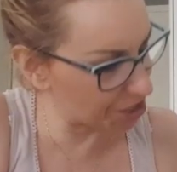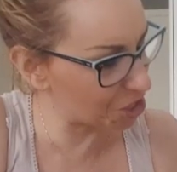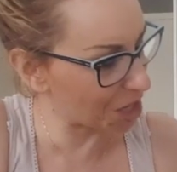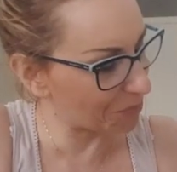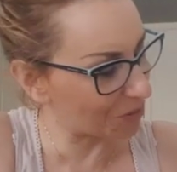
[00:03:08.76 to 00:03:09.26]

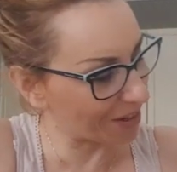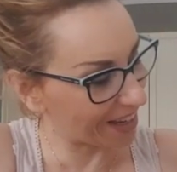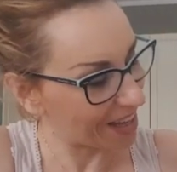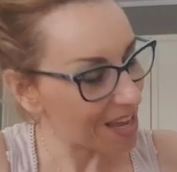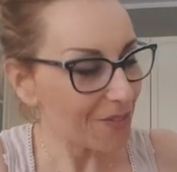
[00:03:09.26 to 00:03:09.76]
diciamo
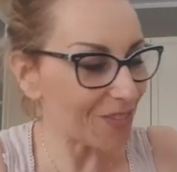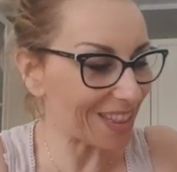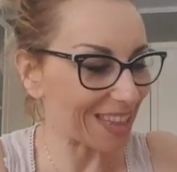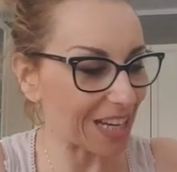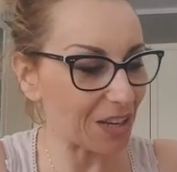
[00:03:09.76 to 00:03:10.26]
che
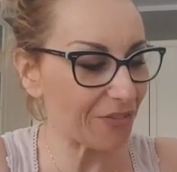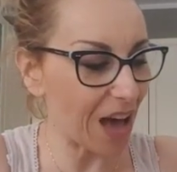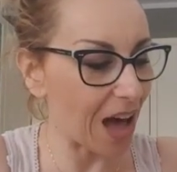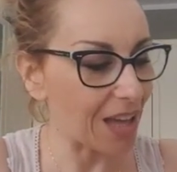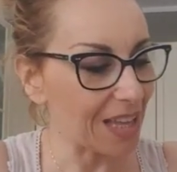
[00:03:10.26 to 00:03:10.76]
20 anni
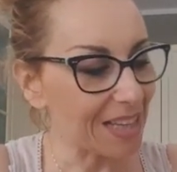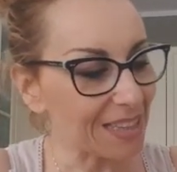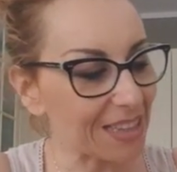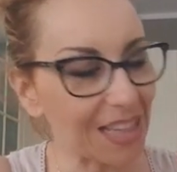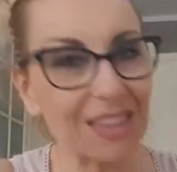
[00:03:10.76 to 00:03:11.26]
fa
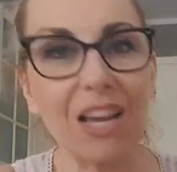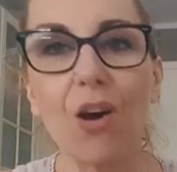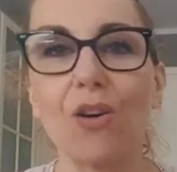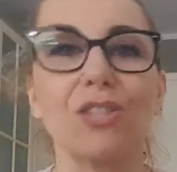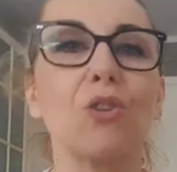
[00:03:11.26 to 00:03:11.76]
tante
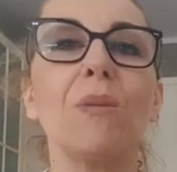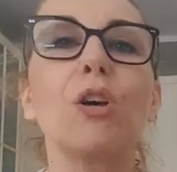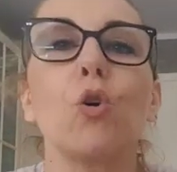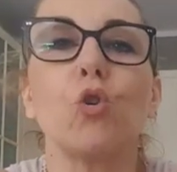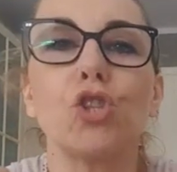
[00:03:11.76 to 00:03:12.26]
cose come
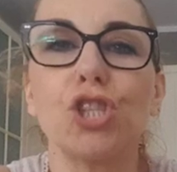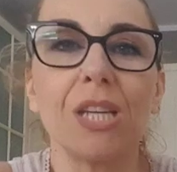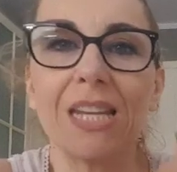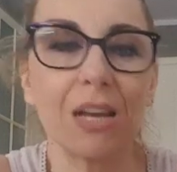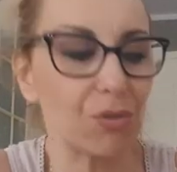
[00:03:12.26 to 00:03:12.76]
il
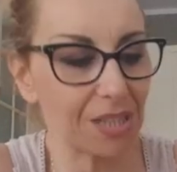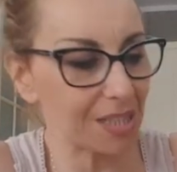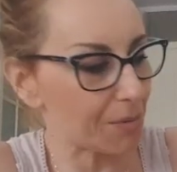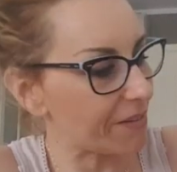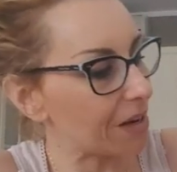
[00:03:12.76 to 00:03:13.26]
coaching non si
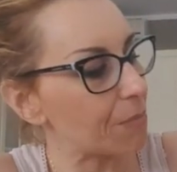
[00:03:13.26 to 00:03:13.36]
sapeva